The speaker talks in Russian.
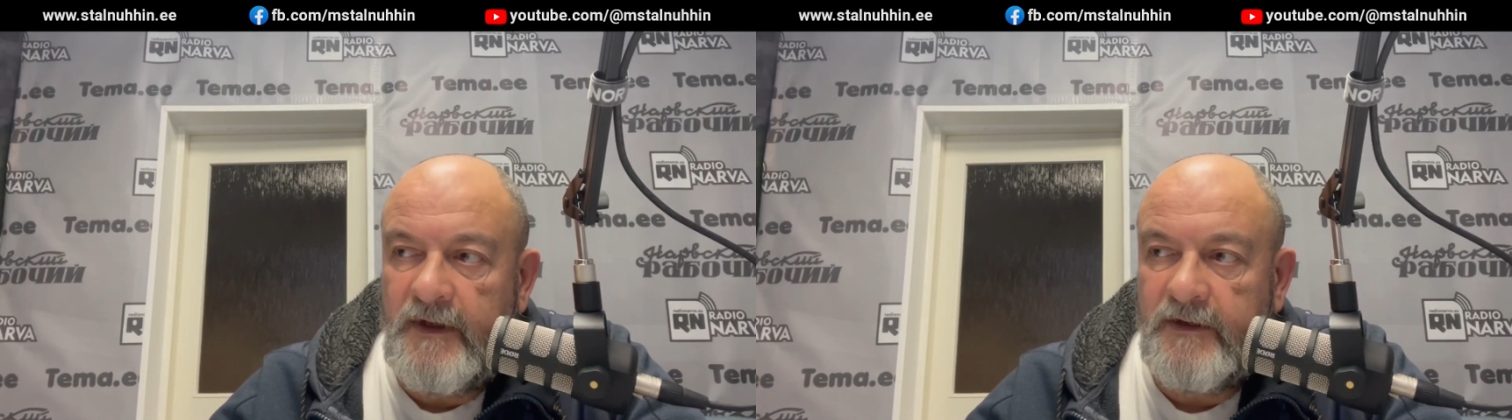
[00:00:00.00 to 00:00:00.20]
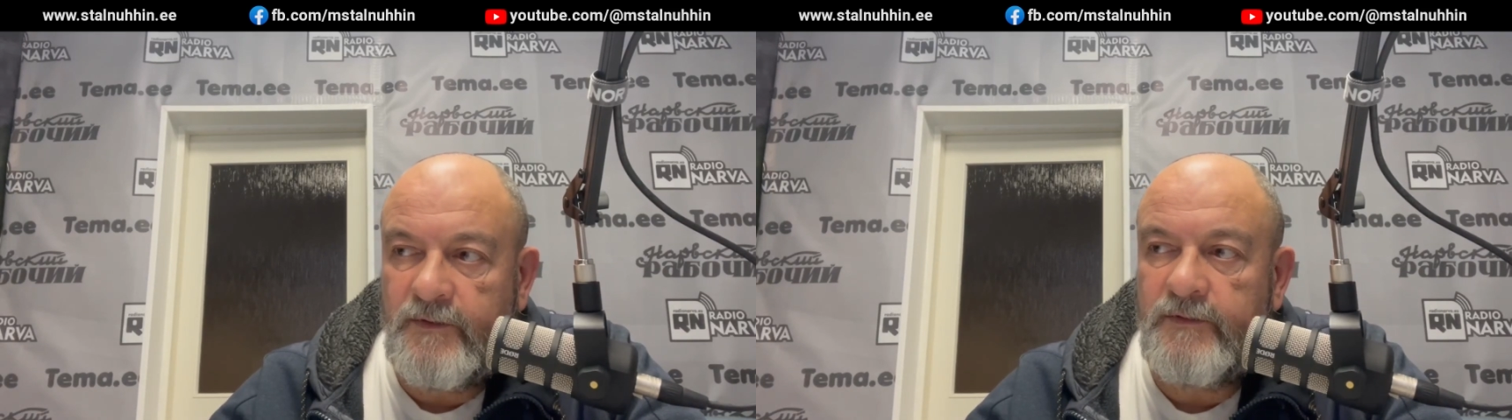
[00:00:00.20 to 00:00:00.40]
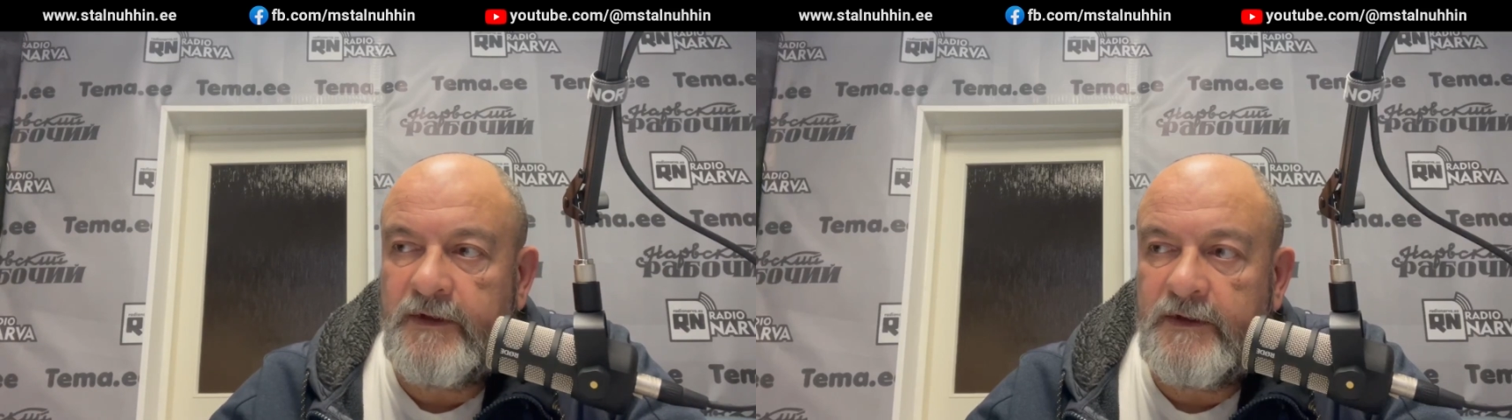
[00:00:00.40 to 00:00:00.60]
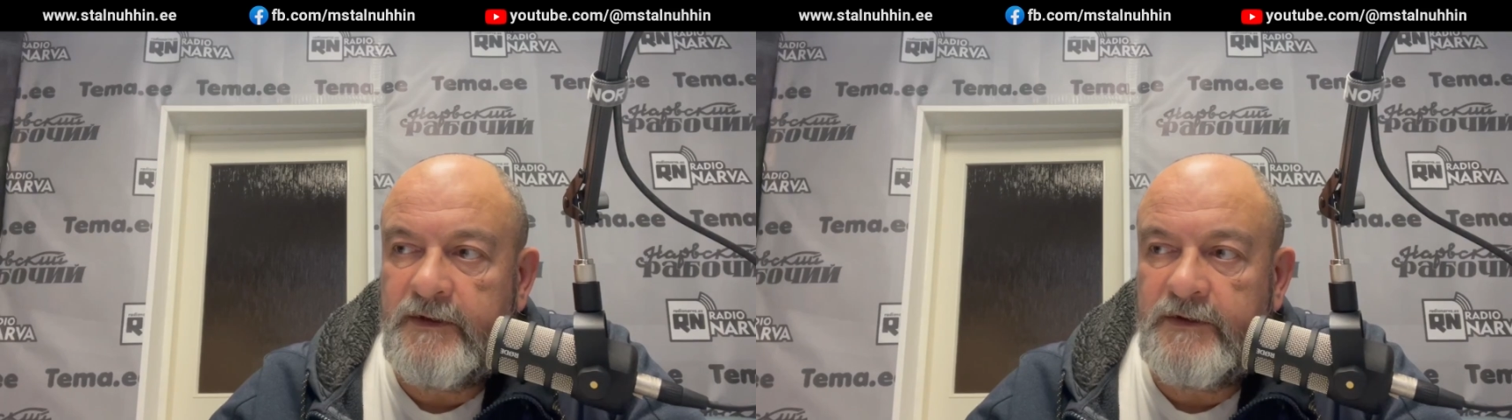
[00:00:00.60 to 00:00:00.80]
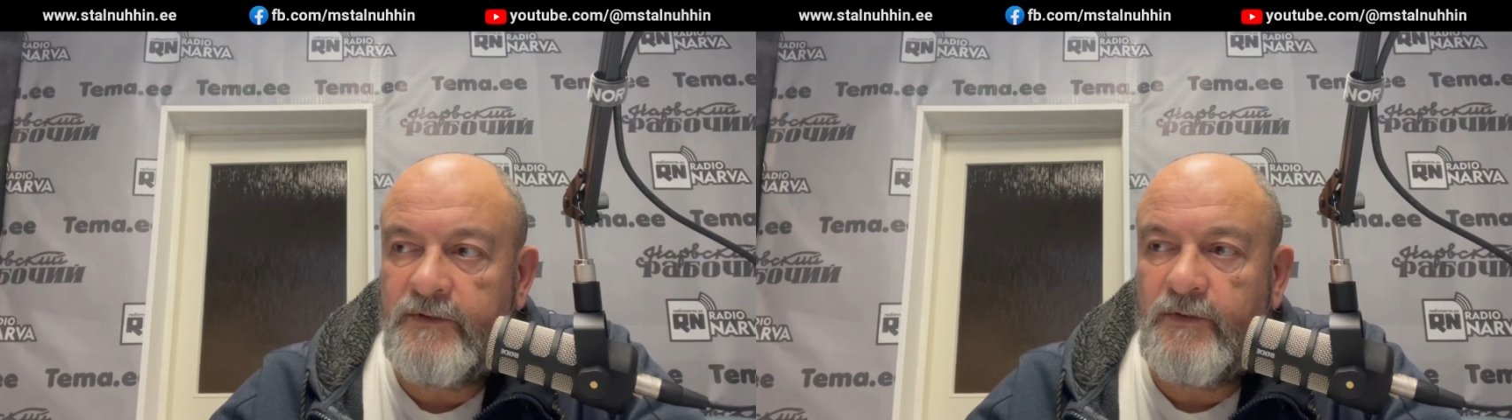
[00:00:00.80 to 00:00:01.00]
откуда
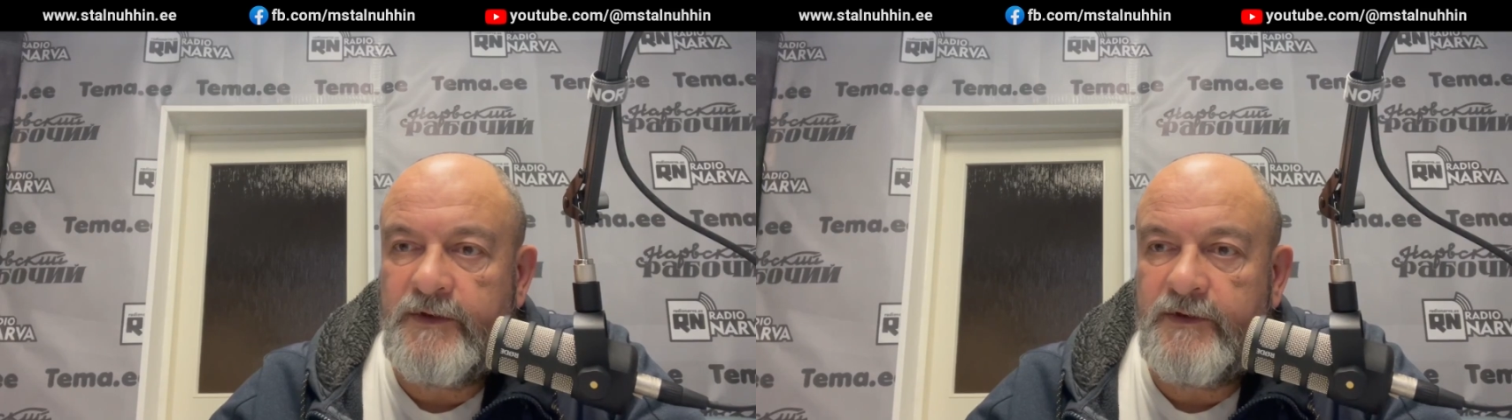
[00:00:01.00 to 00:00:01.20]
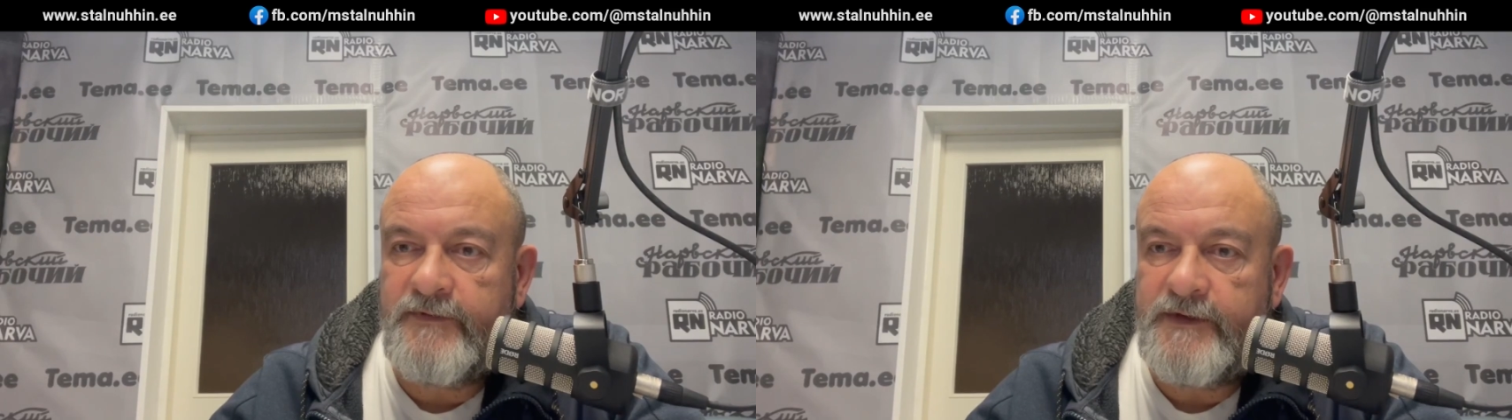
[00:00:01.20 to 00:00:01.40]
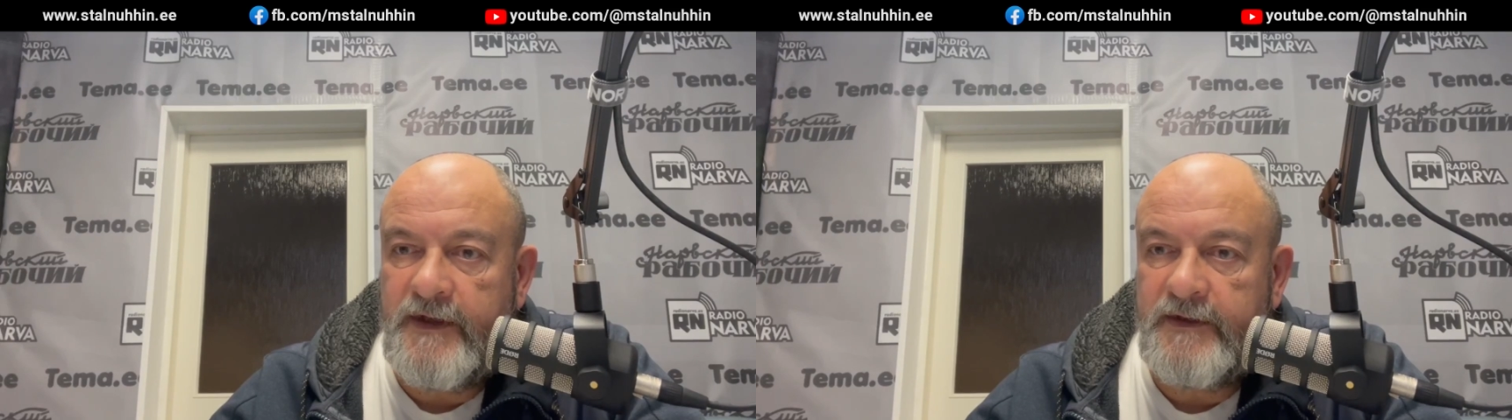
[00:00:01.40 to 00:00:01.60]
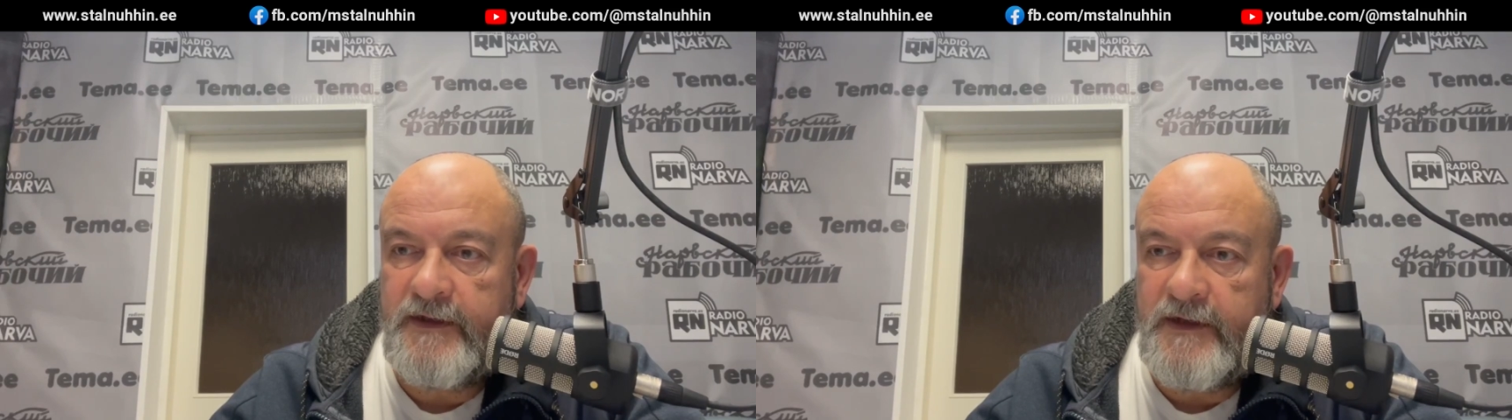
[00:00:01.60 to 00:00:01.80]
исходит вся эта